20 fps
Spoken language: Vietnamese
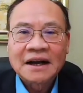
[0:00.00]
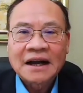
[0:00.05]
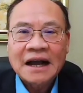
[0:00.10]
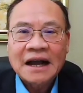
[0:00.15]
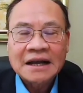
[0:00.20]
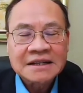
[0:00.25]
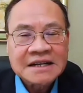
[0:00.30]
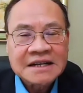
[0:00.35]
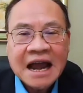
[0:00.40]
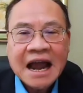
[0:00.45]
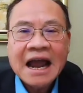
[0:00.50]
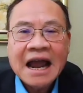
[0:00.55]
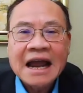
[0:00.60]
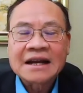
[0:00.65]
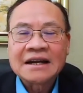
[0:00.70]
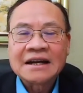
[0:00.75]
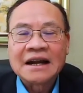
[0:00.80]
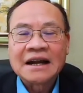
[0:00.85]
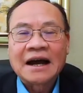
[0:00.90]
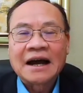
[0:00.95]
cái thứ
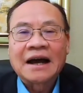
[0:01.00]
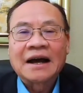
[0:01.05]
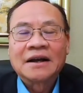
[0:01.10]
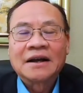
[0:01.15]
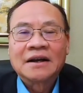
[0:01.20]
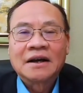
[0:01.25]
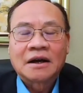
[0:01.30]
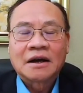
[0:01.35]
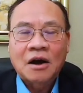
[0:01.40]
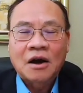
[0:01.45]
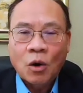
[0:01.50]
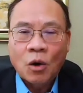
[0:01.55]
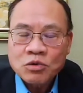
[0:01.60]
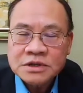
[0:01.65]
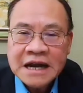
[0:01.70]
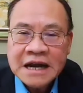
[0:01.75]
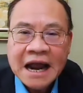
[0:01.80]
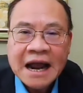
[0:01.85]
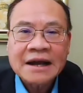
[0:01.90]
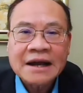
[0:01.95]
hai là
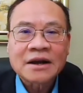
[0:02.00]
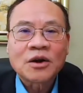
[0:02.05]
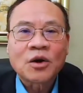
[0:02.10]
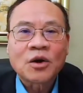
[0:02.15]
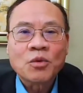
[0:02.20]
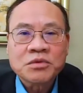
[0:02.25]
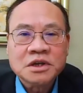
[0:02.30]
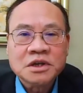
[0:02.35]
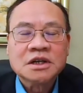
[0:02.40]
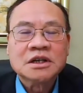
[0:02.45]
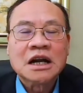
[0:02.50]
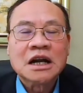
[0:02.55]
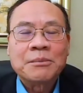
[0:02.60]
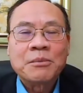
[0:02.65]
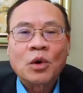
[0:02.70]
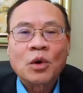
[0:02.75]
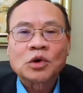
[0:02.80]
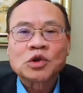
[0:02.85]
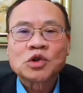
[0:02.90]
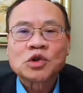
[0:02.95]
khẩu trang cũng như là
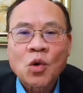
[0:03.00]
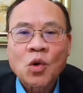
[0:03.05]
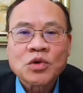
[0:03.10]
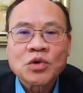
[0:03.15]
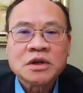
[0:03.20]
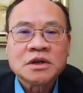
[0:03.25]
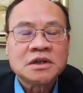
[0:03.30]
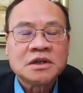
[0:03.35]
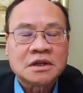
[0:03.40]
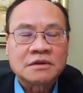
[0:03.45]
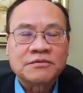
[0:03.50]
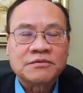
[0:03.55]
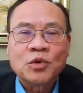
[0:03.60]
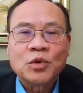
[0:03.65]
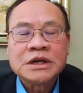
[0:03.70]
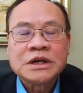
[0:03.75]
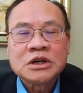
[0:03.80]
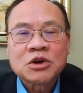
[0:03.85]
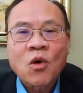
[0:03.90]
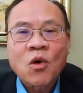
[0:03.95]
một số những dịch
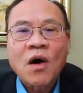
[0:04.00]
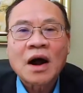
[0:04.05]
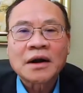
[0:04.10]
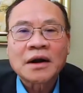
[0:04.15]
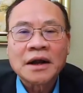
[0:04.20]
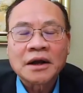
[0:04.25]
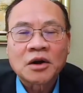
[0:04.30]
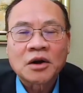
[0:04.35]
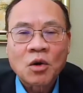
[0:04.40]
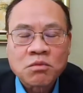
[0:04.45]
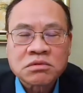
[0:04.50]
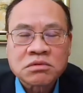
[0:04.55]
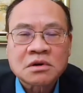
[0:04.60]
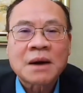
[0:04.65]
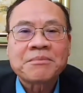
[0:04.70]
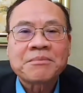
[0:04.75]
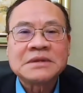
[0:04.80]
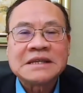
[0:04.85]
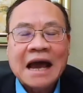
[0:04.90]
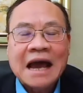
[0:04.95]
vụ y khoa để cung
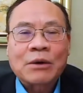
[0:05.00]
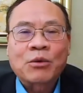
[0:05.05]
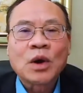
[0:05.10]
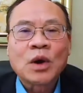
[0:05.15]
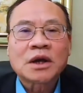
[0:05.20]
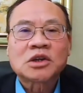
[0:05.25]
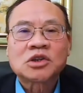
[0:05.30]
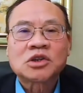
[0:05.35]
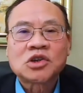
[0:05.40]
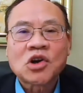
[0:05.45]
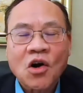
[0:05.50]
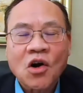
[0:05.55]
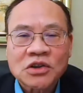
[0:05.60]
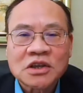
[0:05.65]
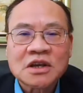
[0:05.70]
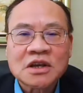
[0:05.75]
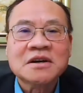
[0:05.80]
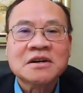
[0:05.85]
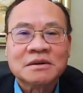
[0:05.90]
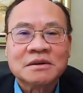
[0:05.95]
cấp giải quyết cho
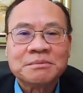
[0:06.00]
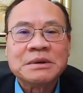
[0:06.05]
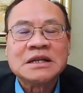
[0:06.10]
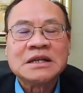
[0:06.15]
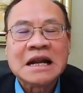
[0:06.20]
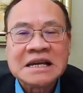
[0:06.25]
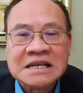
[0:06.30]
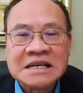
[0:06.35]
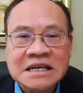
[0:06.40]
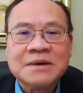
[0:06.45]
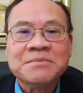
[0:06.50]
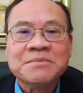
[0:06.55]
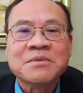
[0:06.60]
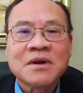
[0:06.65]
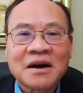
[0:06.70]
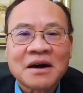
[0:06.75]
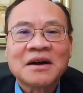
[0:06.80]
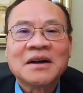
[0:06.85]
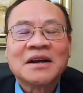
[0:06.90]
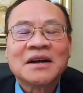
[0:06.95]
những người bị lây nhiễm
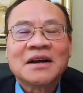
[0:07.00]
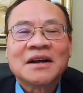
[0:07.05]
đó